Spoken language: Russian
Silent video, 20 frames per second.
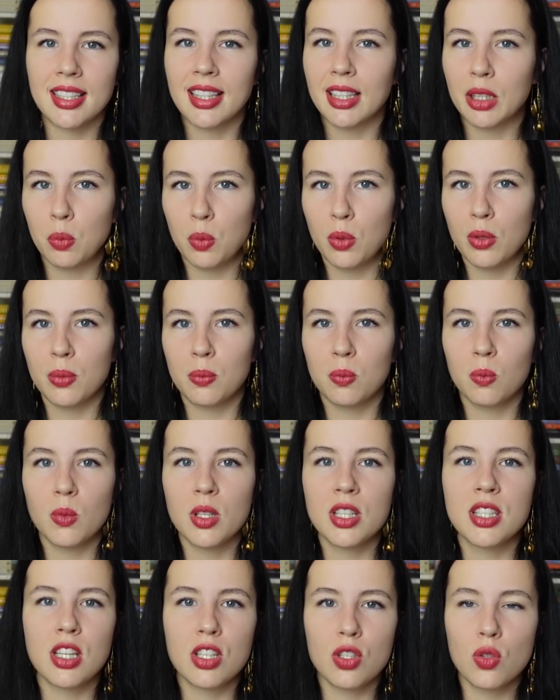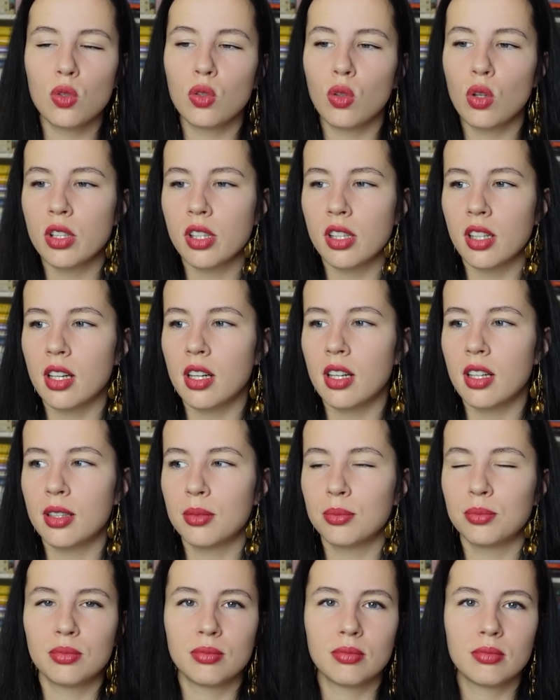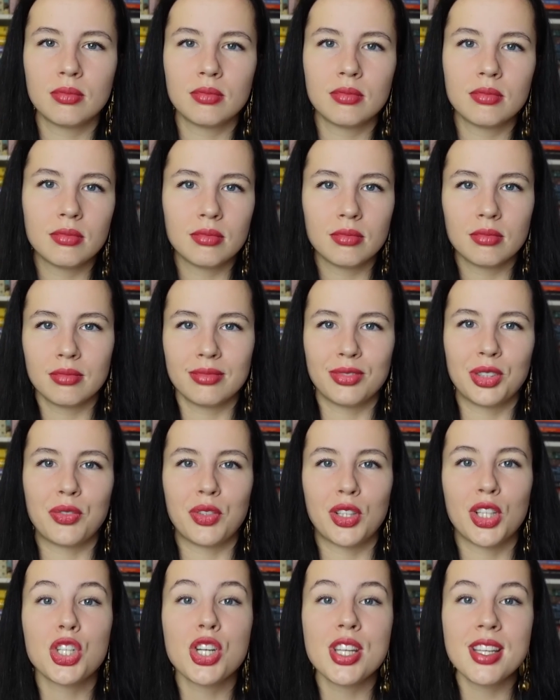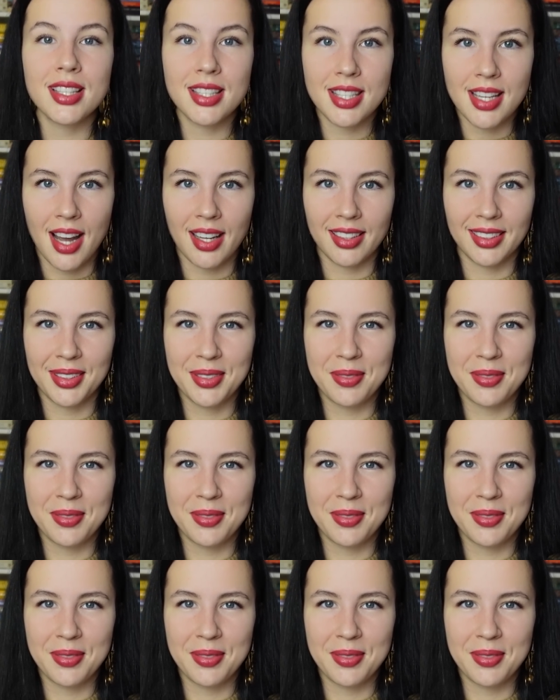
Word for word: как бы интересует только вот в отношении Дианы,